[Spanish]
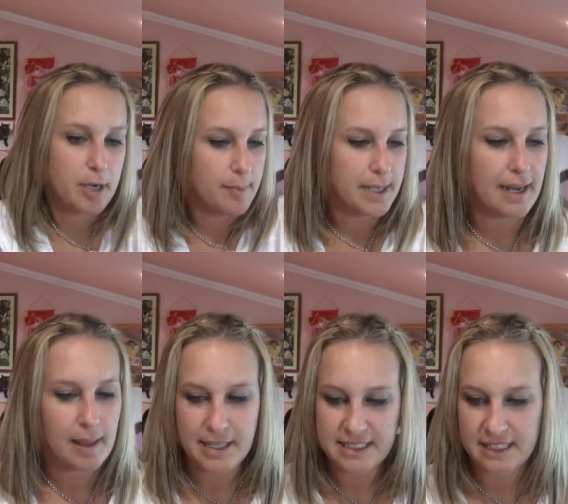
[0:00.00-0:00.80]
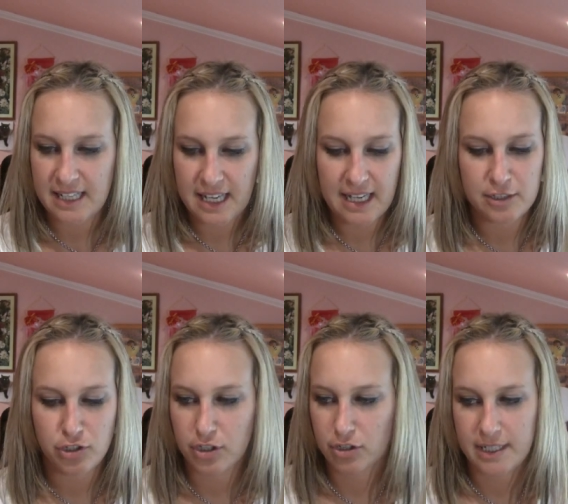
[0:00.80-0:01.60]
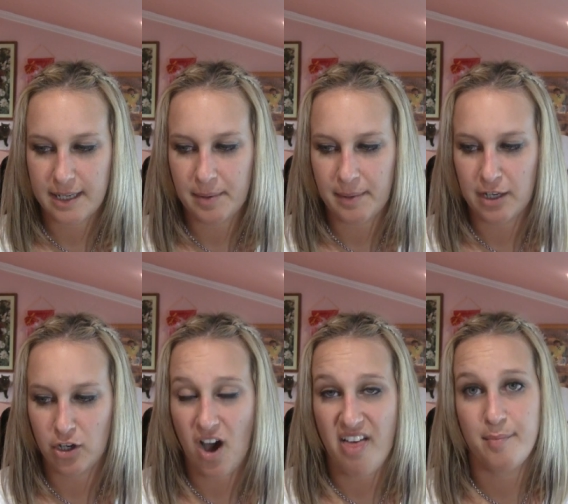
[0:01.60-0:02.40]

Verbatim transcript: no me compré nada más en Ikea, yo creo que ya me valió